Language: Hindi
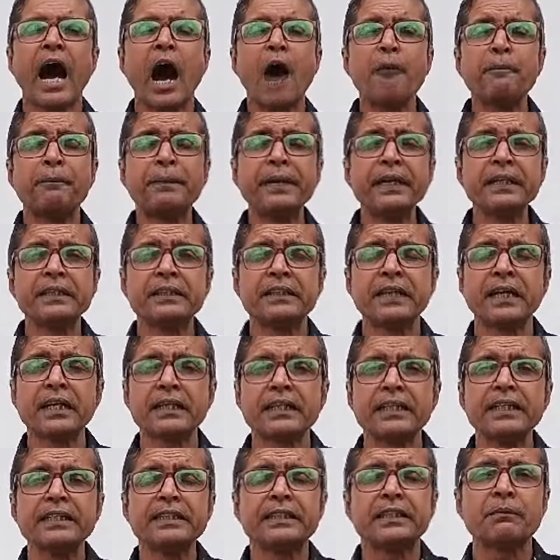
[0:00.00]
अभी तक
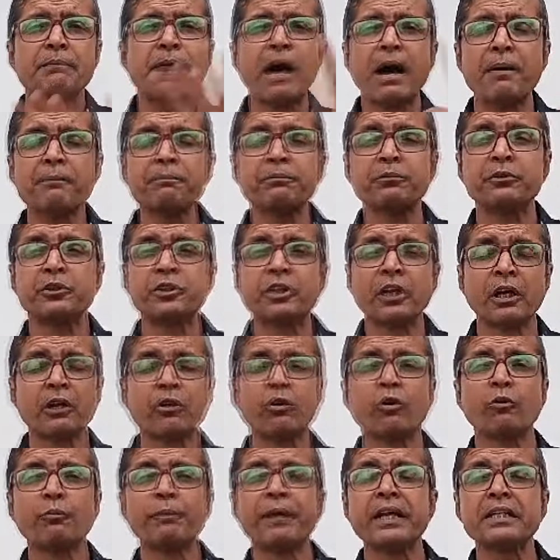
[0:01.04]
इन तमाम
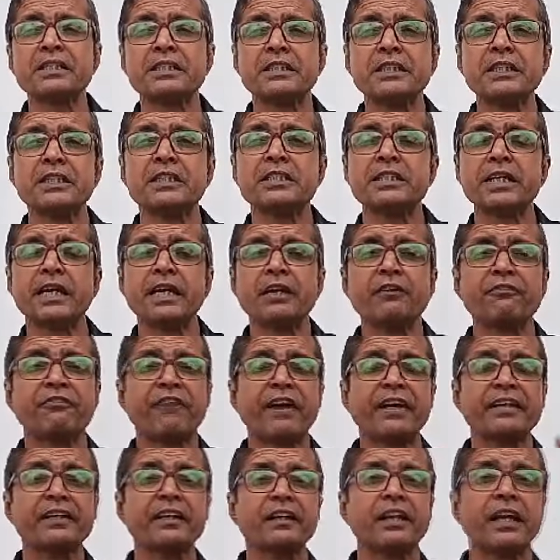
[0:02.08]
दलों में सीट शेयरिंग
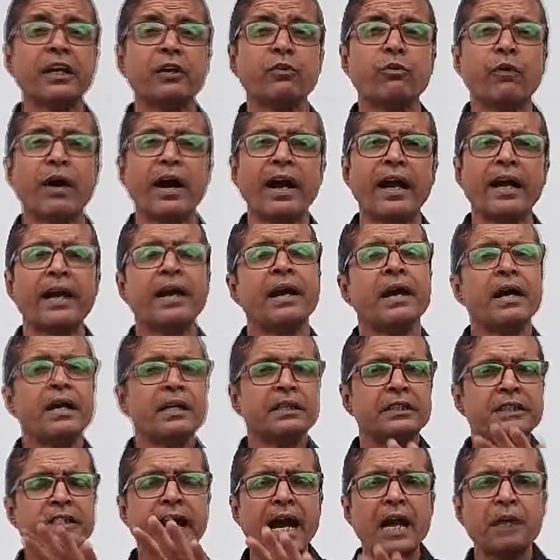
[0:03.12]
फाइनल नहीं हुआ है
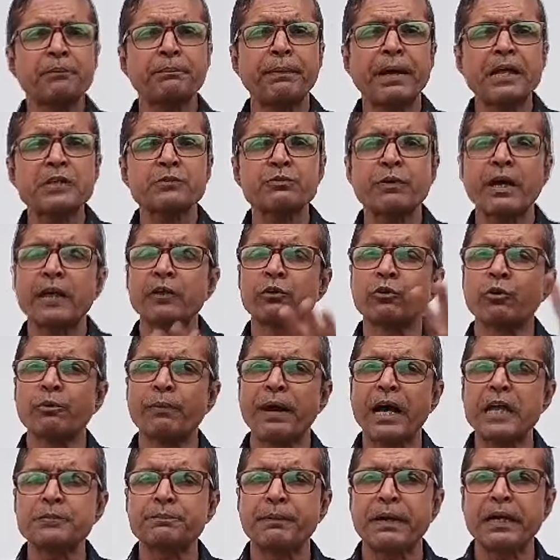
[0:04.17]
चिराग पासवान को
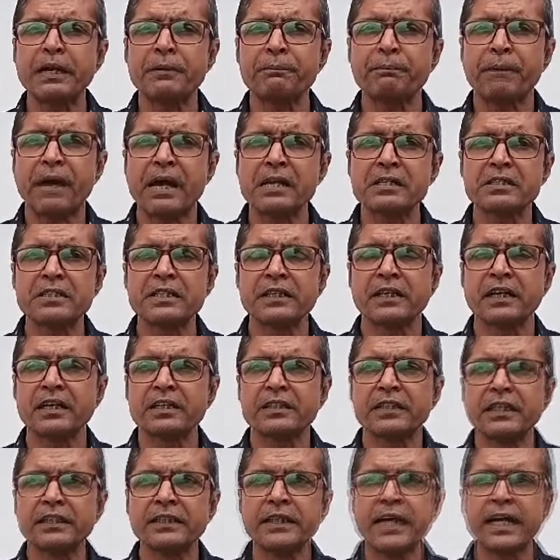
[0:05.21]
भाजपा ने पाँच टिकट
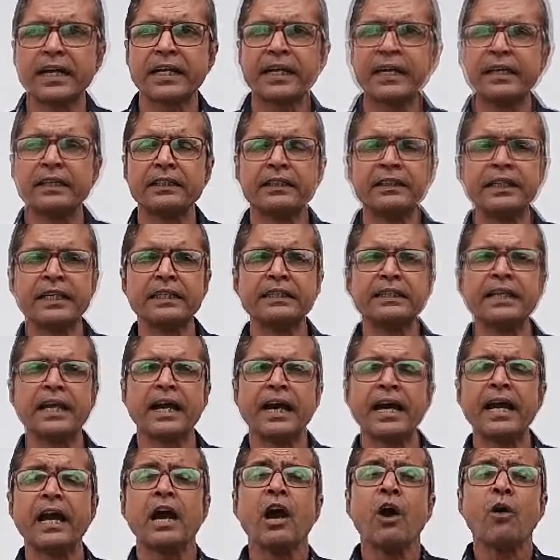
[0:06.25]
दे दिया दे दिया
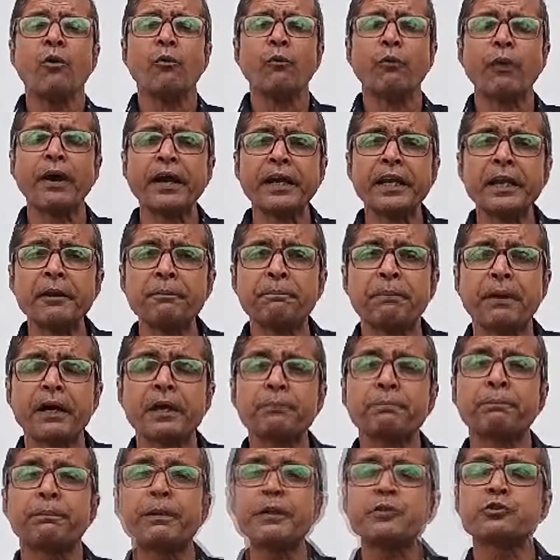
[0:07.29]
है वहीं पर
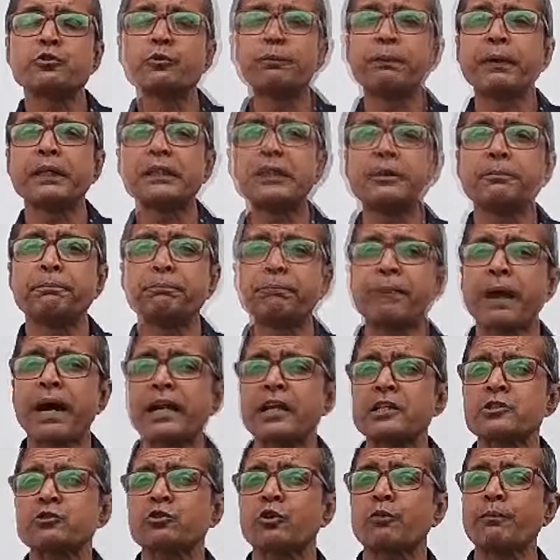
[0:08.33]
पशुपति
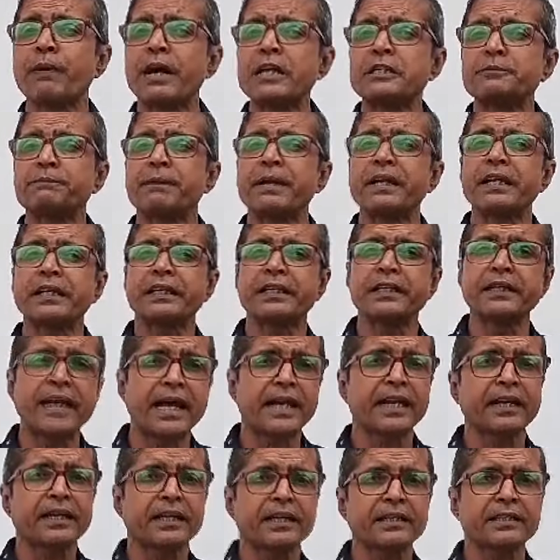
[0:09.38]
पारस को भाजपा ने
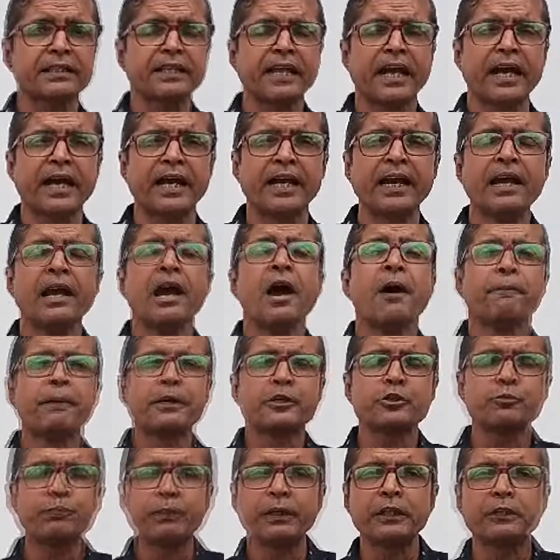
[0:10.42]
किनारे कर दिया है
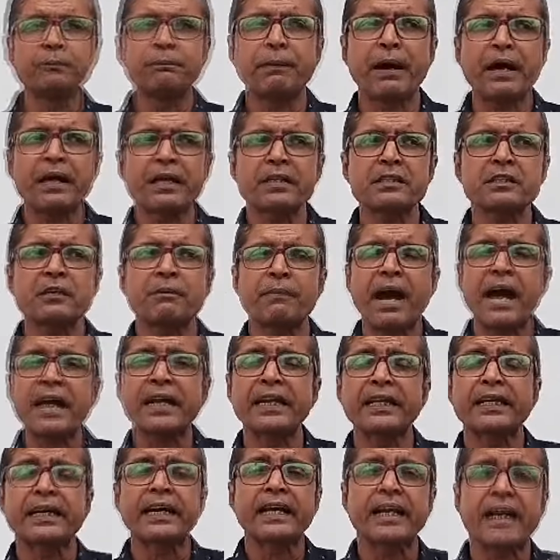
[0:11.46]
पशुपति पारस अब
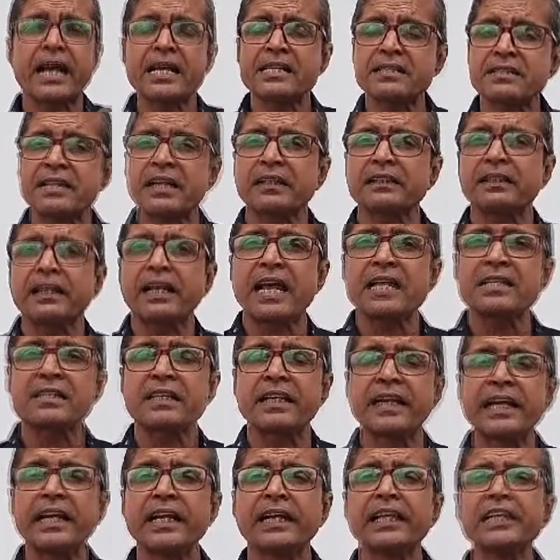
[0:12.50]
आगे का रास्ता तलाश
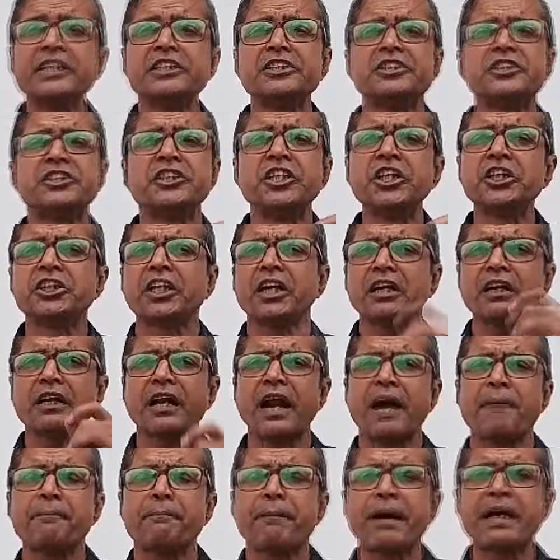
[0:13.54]
रहे हैं लेकिन जीतन
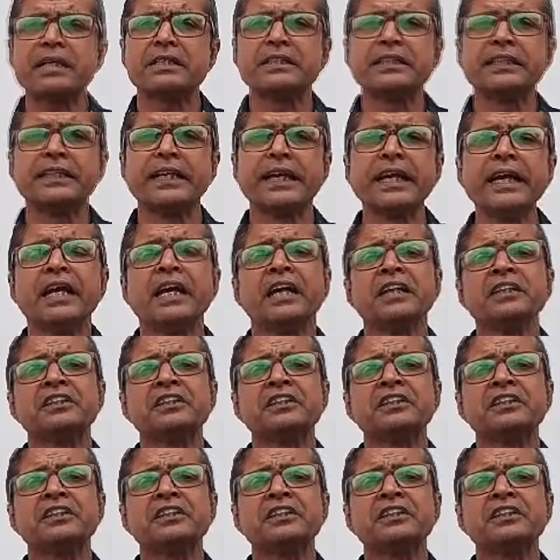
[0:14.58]
राम मांझी ने